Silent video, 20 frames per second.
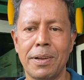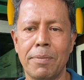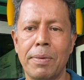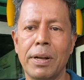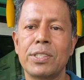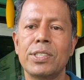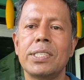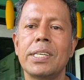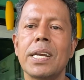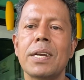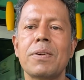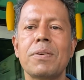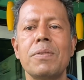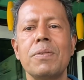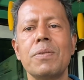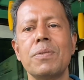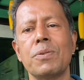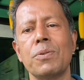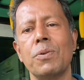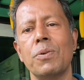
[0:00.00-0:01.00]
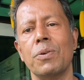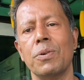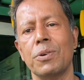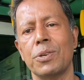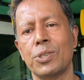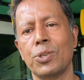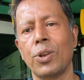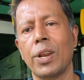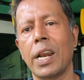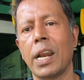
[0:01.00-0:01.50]
বা যে কোনো
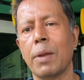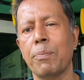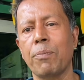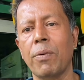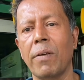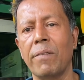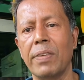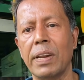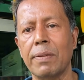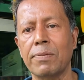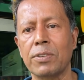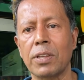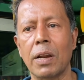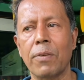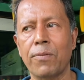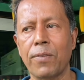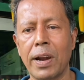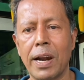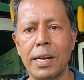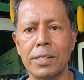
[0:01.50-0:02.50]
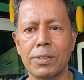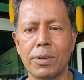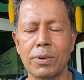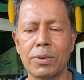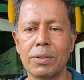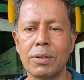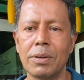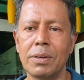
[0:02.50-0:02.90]
শরীরের প্রবলেম সলভ করার জন্য